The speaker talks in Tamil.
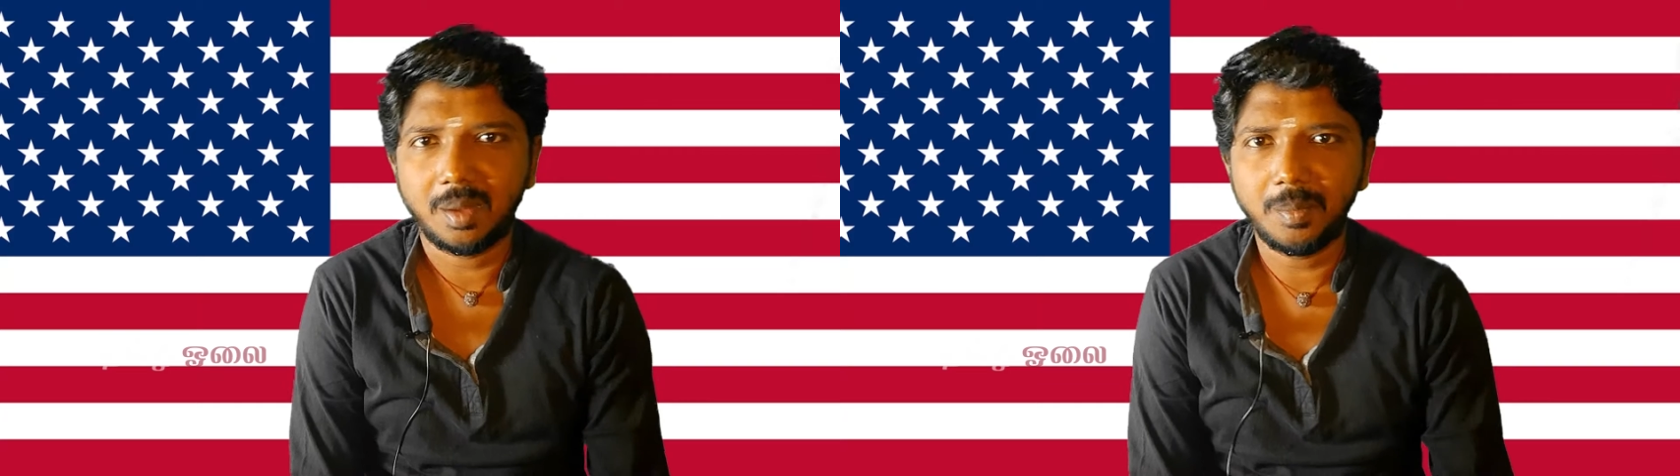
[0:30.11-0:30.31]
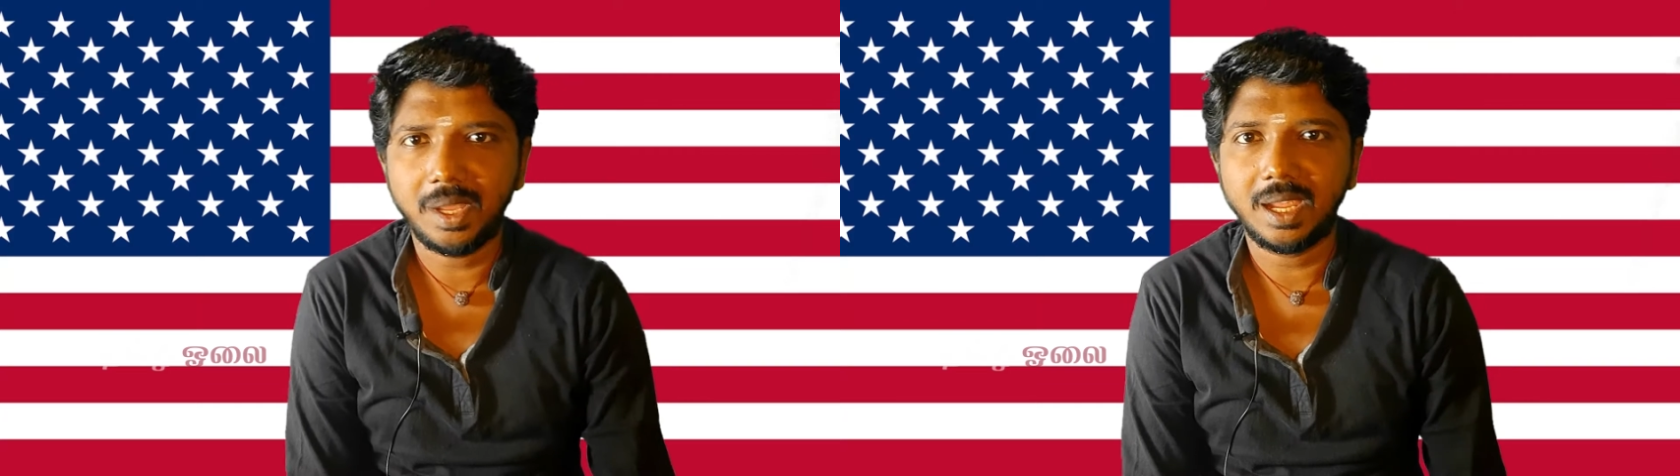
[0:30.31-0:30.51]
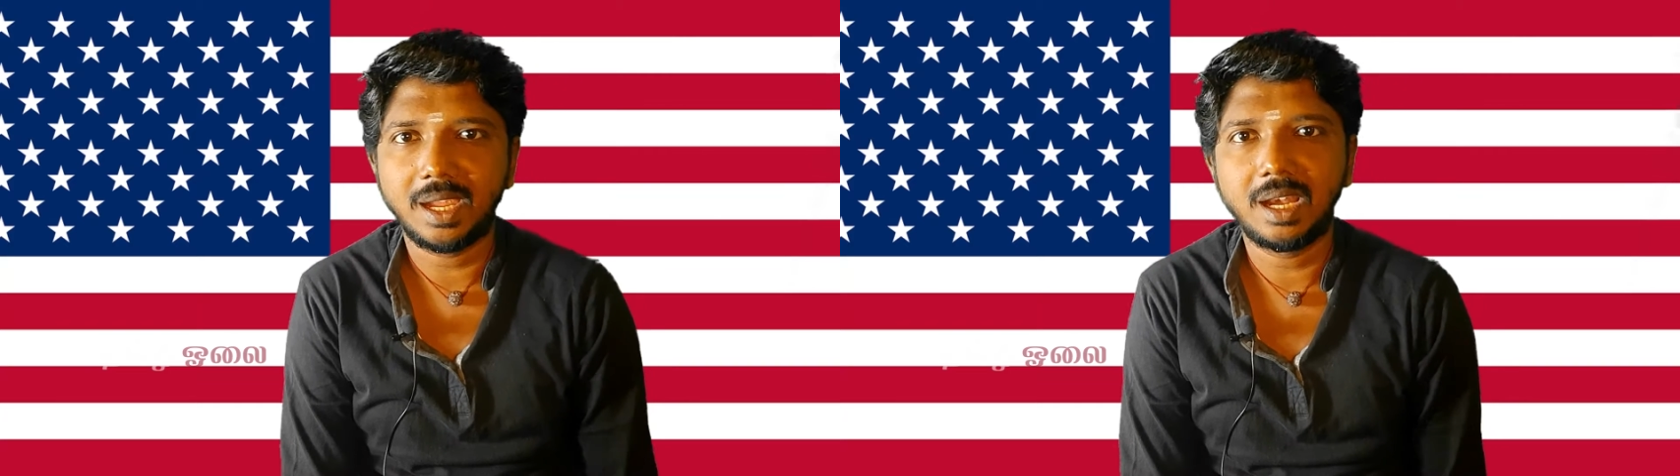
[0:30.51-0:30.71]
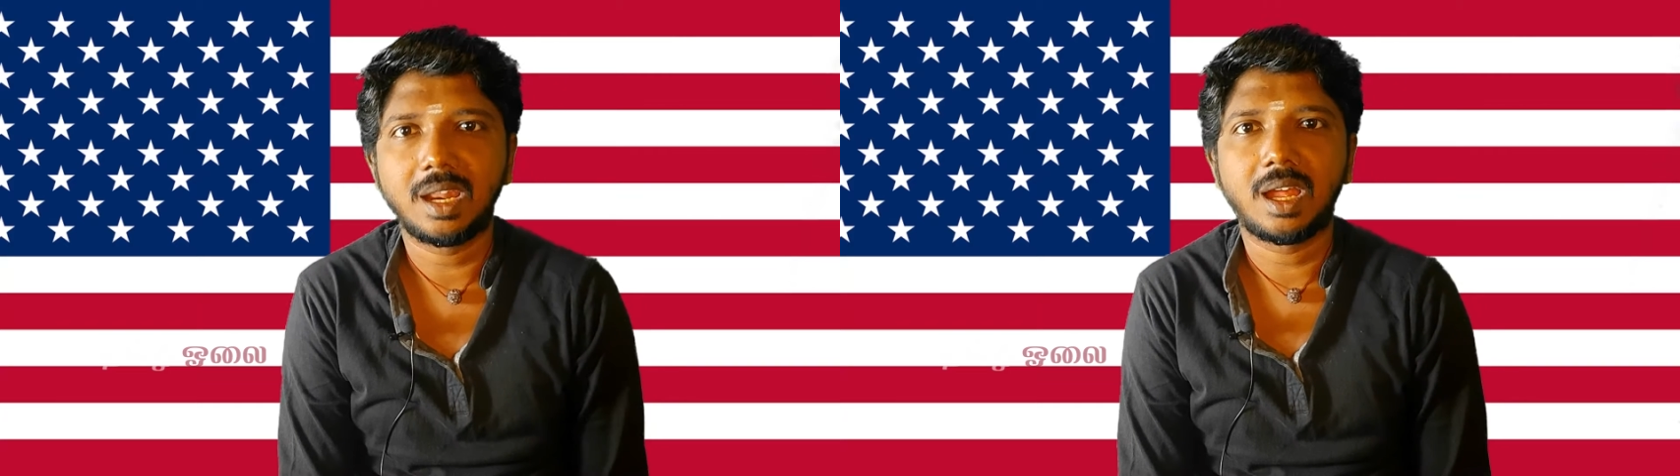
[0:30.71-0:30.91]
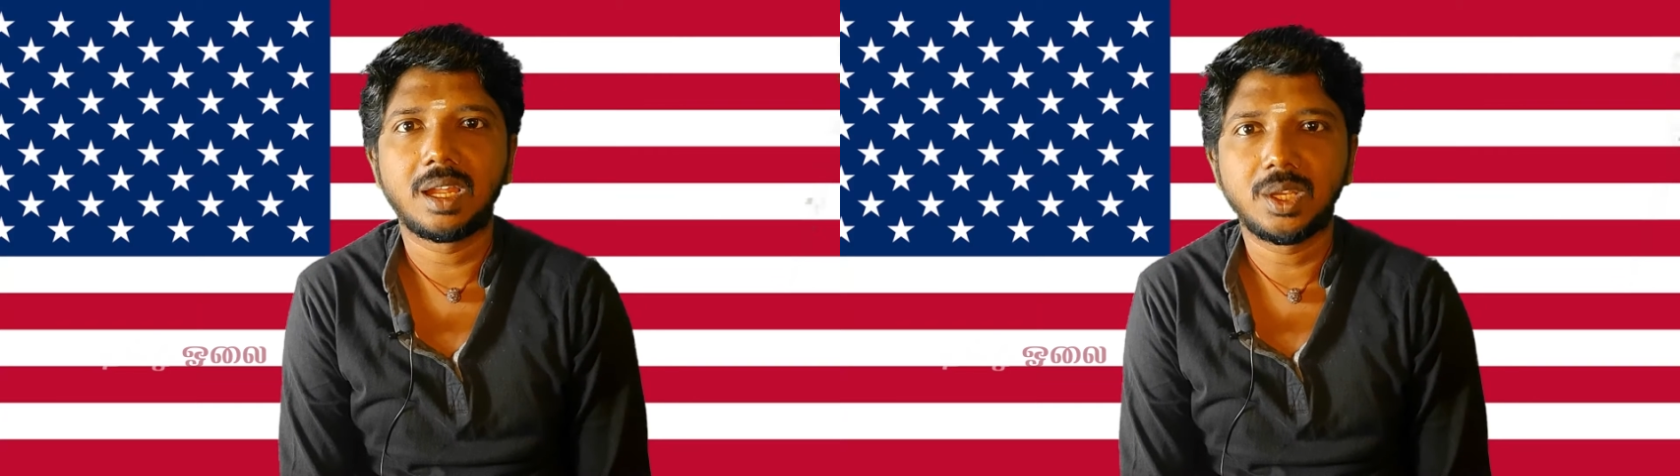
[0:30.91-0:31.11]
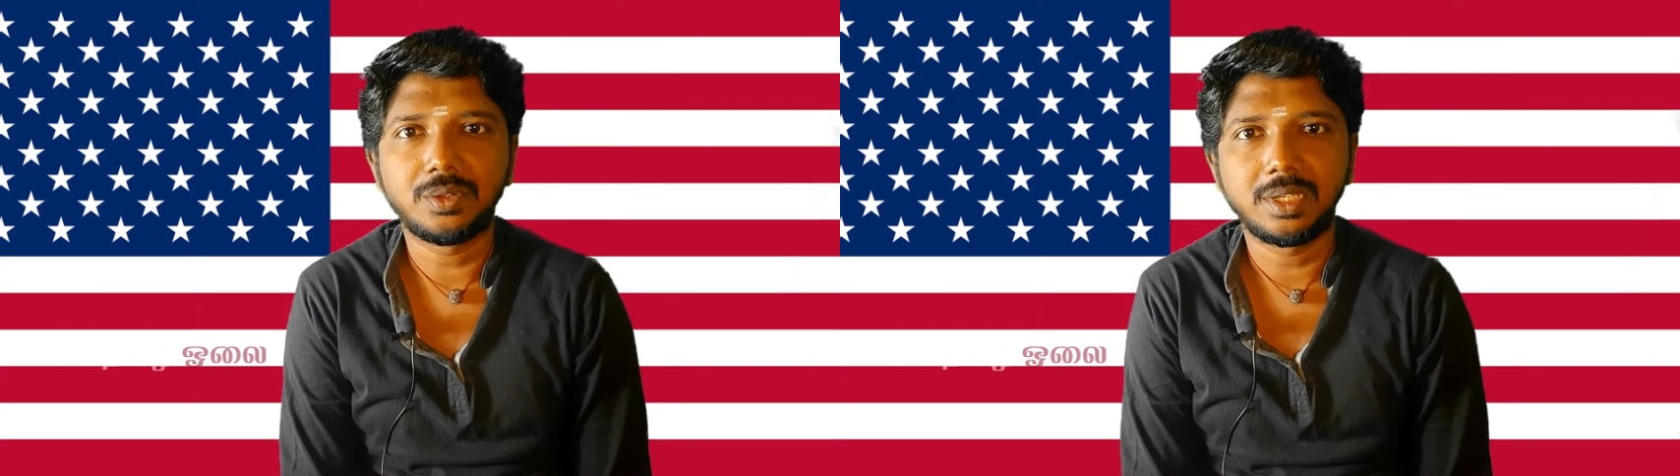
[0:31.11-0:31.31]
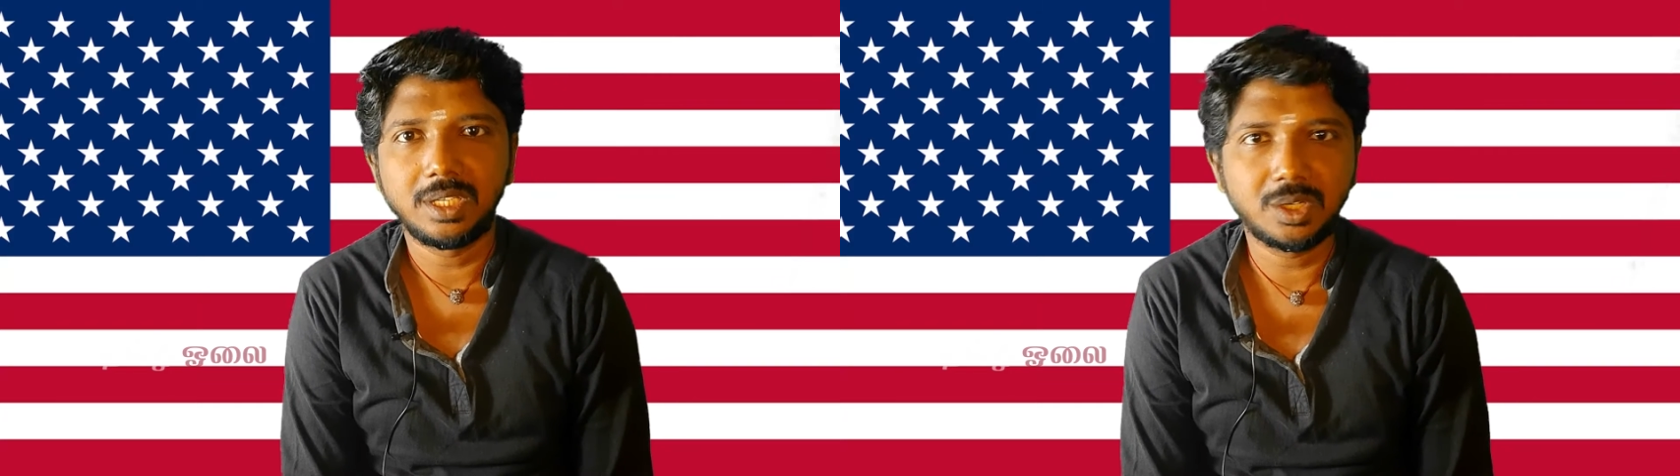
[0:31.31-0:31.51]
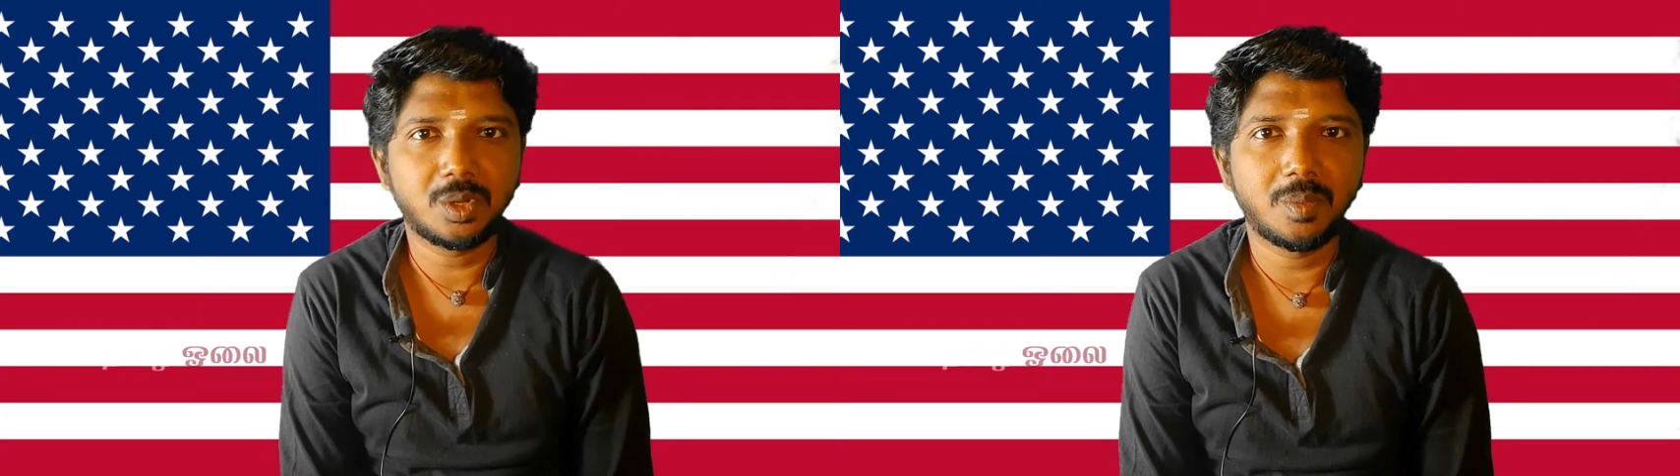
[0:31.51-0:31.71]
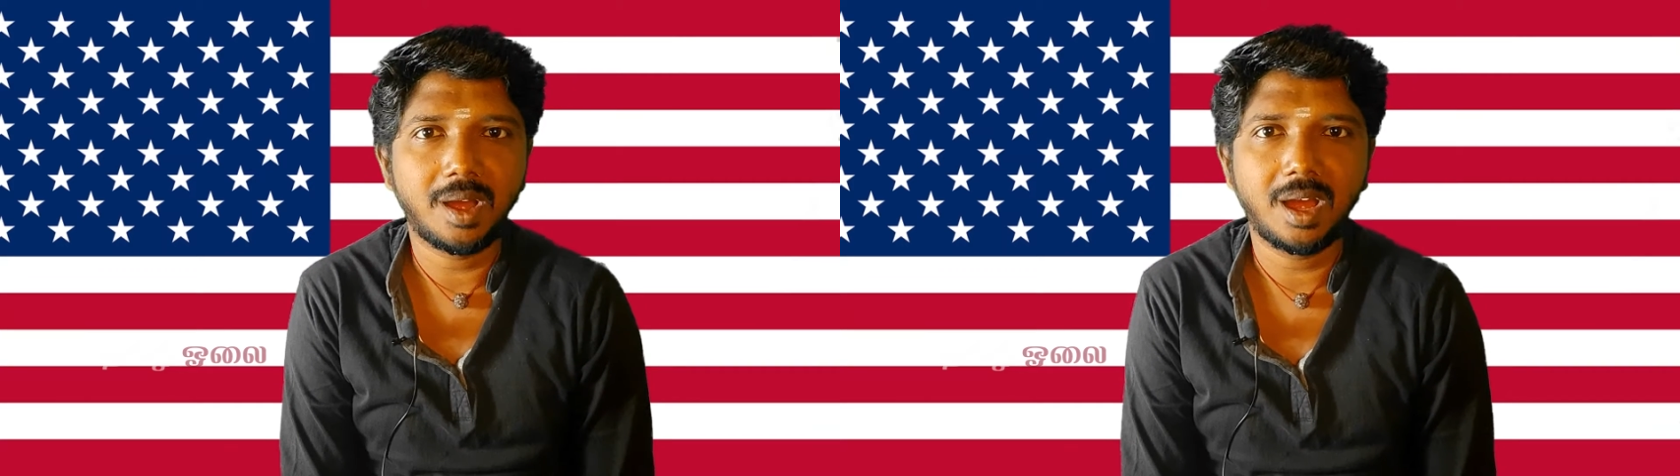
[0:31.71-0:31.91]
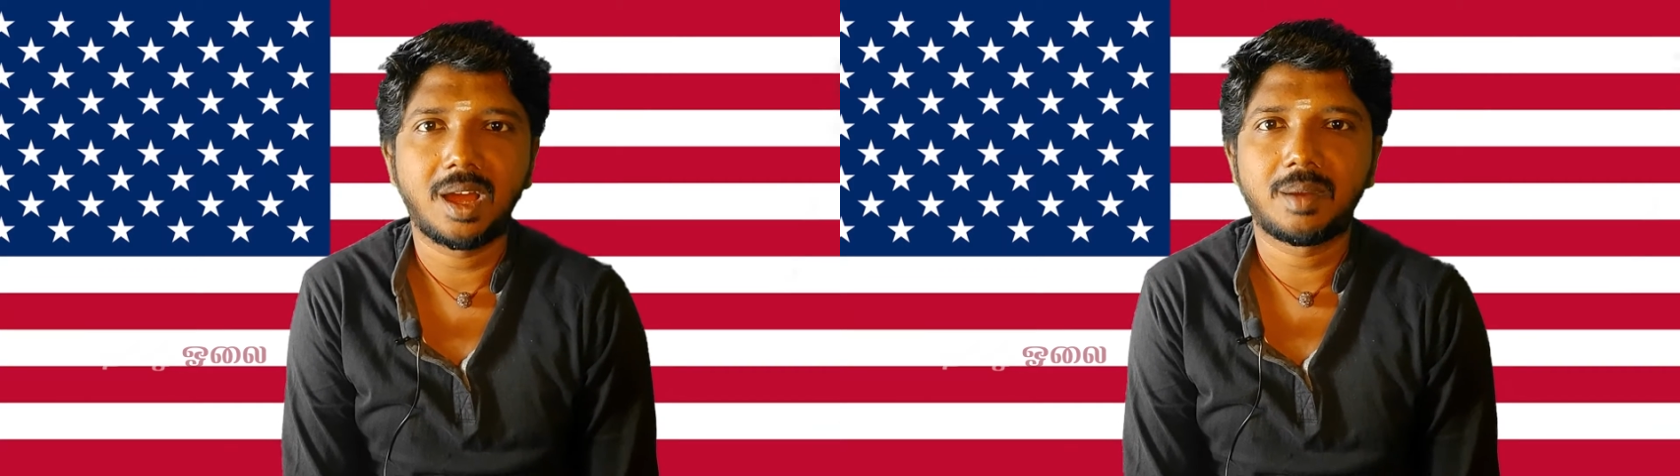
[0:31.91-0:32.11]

நம்பிக்கைகள் அங்கேயும் இருக்குமா